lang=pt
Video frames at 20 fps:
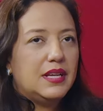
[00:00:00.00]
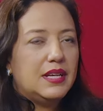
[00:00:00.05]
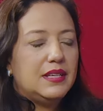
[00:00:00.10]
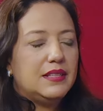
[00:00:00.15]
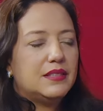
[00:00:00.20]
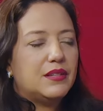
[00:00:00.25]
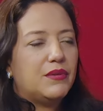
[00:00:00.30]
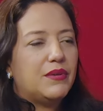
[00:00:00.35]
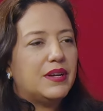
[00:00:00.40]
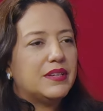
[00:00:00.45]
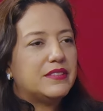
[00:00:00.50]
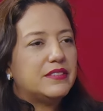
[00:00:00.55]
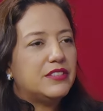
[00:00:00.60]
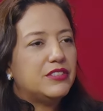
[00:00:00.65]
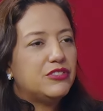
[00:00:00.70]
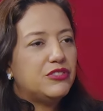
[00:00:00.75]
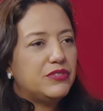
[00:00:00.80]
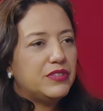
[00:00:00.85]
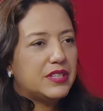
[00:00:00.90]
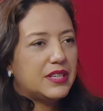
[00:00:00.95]
Então, a
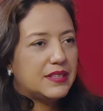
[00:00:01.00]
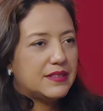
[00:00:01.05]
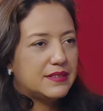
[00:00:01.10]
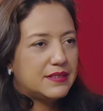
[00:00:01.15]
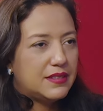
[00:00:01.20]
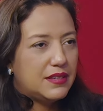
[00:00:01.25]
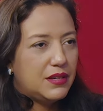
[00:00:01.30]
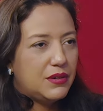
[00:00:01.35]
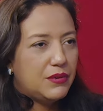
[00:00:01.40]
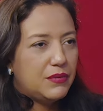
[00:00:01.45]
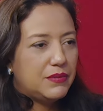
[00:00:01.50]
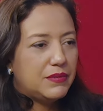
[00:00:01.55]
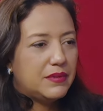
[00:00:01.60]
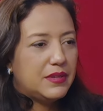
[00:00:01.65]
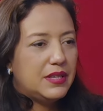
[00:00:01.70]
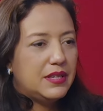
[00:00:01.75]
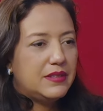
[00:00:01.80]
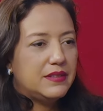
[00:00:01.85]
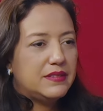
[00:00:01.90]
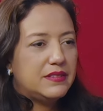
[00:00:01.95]
certificação,
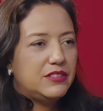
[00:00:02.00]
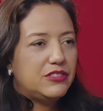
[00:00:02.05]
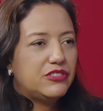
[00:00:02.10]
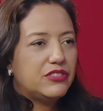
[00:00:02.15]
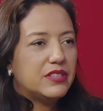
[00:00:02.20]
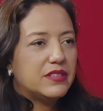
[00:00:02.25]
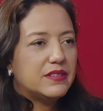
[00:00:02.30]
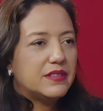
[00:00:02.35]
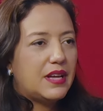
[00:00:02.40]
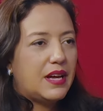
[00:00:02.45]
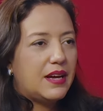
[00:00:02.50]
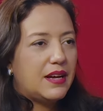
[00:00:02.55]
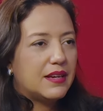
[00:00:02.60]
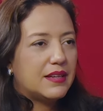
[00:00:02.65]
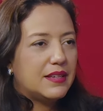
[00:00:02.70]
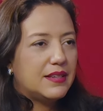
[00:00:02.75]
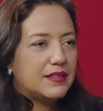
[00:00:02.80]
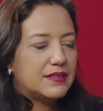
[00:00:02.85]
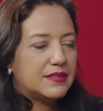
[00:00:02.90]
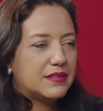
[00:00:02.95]
existe a,
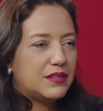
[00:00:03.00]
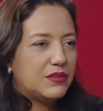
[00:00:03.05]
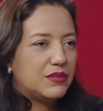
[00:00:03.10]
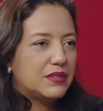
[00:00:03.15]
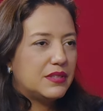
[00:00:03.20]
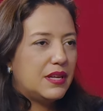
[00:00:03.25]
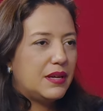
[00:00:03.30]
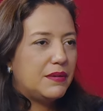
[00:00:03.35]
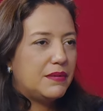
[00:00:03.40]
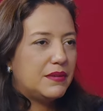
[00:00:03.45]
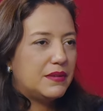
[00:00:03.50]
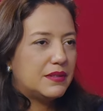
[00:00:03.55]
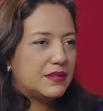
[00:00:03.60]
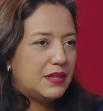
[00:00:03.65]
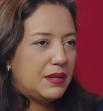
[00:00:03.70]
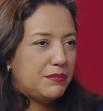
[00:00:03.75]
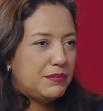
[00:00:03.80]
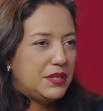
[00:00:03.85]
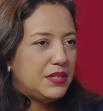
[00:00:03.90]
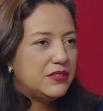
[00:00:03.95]
questão da,
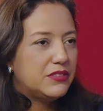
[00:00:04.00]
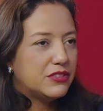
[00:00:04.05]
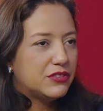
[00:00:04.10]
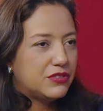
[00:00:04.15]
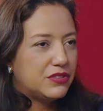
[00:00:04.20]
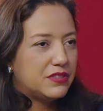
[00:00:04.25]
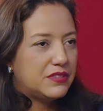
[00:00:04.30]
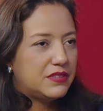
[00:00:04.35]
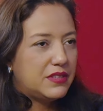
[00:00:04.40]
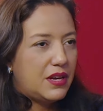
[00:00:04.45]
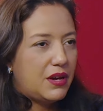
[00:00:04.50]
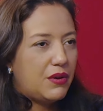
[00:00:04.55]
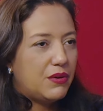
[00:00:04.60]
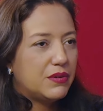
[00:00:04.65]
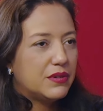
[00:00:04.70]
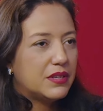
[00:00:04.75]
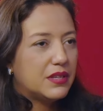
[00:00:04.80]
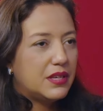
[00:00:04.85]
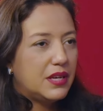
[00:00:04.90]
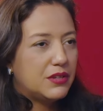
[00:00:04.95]
da mídia
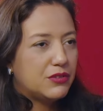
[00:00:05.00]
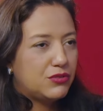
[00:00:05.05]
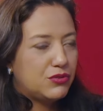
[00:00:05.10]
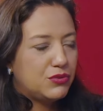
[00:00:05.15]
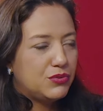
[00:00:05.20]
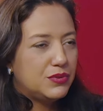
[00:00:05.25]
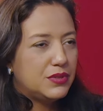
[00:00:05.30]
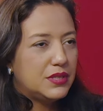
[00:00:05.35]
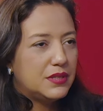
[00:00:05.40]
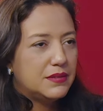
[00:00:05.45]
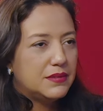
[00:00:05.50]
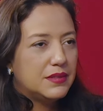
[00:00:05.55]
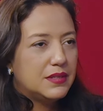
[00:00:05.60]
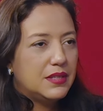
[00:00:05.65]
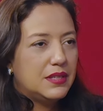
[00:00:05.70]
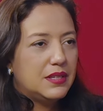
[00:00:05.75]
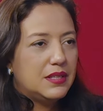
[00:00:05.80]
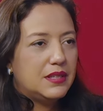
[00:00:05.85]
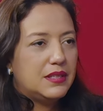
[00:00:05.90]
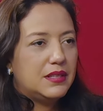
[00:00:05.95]
social que ajuda,
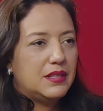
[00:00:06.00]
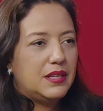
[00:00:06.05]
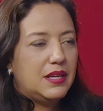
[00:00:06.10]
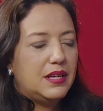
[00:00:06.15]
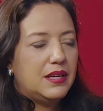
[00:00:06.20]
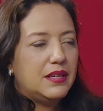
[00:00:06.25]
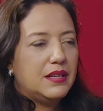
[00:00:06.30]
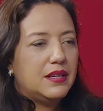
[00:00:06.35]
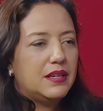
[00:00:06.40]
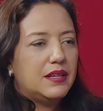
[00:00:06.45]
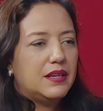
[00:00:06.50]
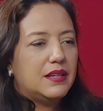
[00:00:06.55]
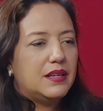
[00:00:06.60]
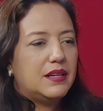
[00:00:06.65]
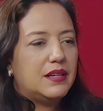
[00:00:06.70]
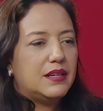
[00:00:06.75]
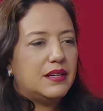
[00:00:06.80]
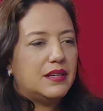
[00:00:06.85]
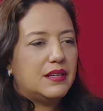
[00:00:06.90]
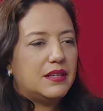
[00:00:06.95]
né?
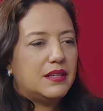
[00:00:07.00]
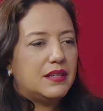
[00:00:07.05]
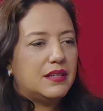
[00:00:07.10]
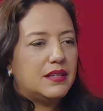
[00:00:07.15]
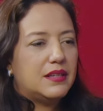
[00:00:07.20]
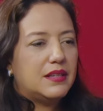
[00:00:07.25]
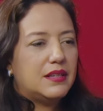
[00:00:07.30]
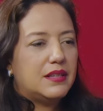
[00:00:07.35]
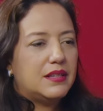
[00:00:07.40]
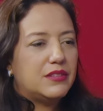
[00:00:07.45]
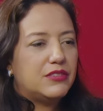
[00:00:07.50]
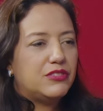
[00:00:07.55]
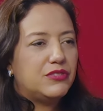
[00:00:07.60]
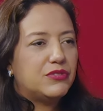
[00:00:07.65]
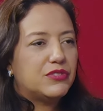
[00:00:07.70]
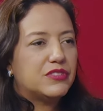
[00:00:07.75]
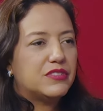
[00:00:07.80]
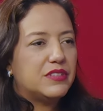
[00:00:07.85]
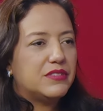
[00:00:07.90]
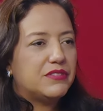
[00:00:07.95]
Ah, de
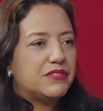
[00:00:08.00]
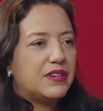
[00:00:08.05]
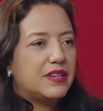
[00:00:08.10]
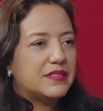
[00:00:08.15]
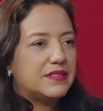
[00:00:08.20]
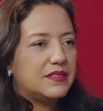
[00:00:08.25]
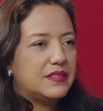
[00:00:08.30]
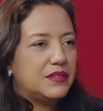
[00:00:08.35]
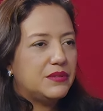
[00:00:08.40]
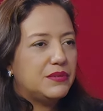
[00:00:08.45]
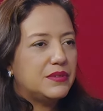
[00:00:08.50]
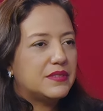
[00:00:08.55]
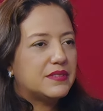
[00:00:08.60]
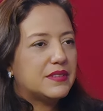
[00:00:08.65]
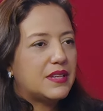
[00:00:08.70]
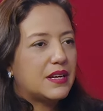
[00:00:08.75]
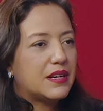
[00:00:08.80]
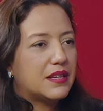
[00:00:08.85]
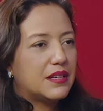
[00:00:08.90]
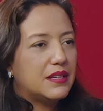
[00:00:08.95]
você fazer o
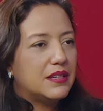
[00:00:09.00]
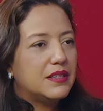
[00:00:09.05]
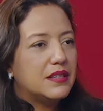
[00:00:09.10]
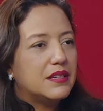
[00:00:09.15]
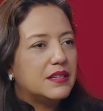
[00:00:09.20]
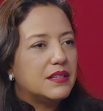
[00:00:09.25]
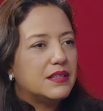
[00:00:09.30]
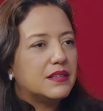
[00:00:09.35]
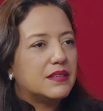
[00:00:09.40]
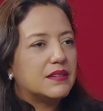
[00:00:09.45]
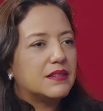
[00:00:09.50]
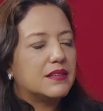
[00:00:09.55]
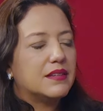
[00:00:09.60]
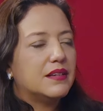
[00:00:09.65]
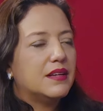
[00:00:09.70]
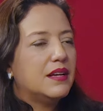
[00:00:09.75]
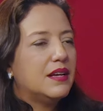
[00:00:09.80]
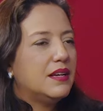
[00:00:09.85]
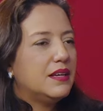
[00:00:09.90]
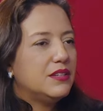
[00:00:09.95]
Instagram,
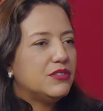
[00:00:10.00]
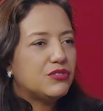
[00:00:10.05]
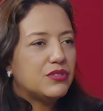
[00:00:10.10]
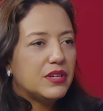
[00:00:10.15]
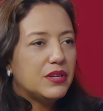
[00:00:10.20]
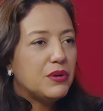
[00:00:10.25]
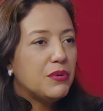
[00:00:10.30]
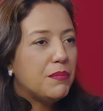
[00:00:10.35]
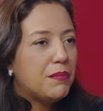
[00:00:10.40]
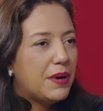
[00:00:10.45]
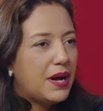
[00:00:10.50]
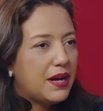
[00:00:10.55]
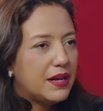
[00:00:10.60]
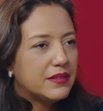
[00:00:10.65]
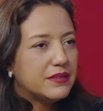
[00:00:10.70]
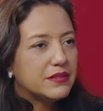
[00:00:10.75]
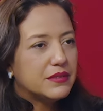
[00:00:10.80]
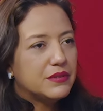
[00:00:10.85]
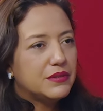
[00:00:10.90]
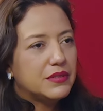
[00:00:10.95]
isso aí é o
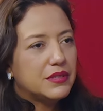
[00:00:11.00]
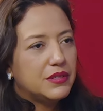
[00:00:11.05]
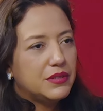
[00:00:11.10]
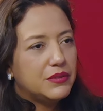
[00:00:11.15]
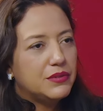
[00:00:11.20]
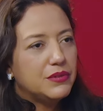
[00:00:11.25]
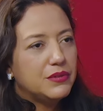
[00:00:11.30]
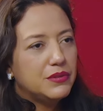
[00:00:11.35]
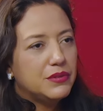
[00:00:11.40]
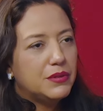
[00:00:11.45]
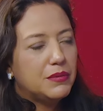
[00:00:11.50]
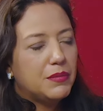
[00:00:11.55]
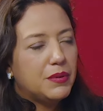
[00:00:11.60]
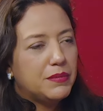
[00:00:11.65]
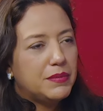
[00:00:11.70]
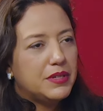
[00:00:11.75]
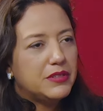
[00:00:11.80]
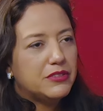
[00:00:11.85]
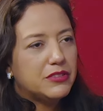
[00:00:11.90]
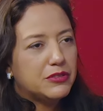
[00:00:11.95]
básico que
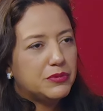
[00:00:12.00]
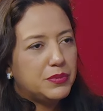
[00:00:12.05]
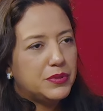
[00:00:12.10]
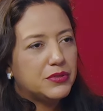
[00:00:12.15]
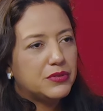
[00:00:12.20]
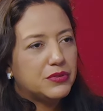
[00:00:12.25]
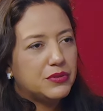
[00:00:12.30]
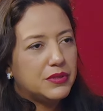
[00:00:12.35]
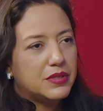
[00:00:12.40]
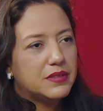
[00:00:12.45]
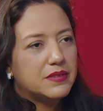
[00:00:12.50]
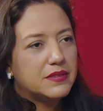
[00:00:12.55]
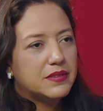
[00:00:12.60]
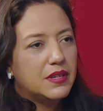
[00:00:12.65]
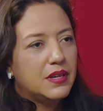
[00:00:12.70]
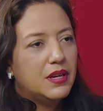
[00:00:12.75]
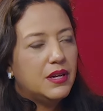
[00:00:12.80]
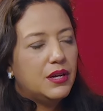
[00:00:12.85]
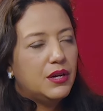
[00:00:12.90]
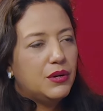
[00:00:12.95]
normalmente as pessoas
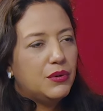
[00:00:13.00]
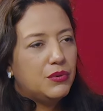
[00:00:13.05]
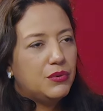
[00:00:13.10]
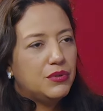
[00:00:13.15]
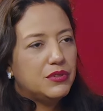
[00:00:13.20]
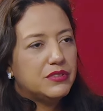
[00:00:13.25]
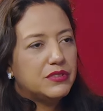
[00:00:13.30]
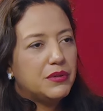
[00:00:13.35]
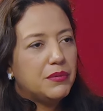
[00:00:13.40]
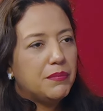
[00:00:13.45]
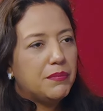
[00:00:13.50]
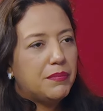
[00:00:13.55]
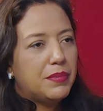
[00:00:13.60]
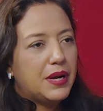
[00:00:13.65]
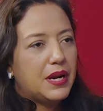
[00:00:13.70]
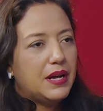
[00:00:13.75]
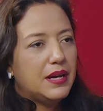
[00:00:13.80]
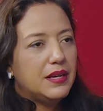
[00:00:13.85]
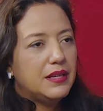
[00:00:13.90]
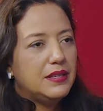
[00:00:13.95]
usam
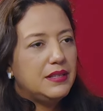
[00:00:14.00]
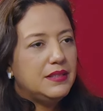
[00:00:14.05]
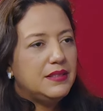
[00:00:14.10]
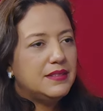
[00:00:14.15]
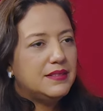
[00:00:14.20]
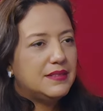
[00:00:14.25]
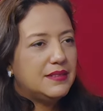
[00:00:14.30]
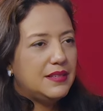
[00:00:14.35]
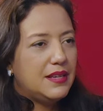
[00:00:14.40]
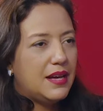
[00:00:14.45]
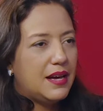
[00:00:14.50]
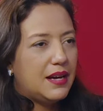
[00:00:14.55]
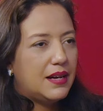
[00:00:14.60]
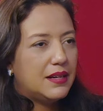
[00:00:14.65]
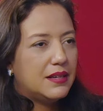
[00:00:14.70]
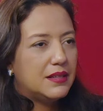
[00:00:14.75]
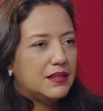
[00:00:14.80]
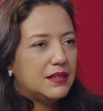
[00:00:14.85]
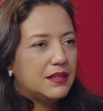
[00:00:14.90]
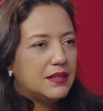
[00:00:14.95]
para
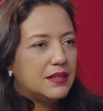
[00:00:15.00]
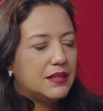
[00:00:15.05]
iniciar,